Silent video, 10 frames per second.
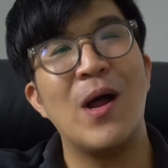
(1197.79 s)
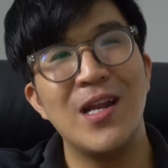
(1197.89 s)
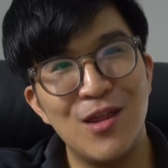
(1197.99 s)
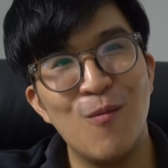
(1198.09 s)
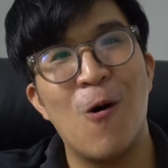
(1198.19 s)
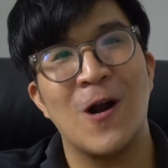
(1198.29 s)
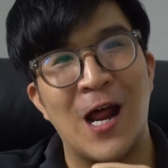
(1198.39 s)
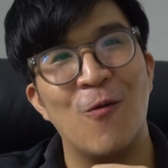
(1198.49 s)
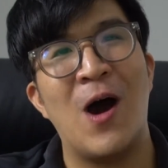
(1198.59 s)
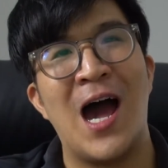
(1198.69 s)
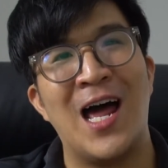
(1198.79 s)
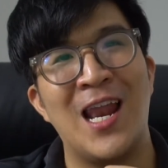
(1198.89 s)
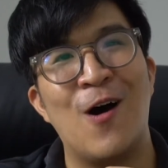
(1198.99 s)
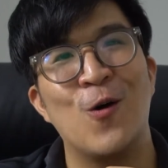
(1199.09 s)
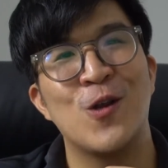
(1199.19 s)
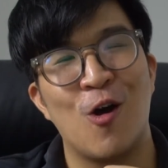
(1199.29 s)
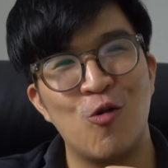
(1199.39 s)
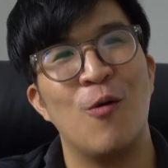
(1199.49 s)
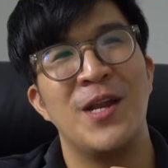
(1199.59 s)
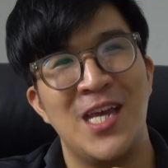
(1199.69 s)
วันที่สิบหกธันวาเราจอง
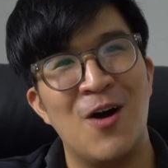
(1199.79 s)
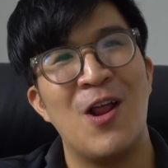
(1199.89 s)
ตั๋วไปเที่ยว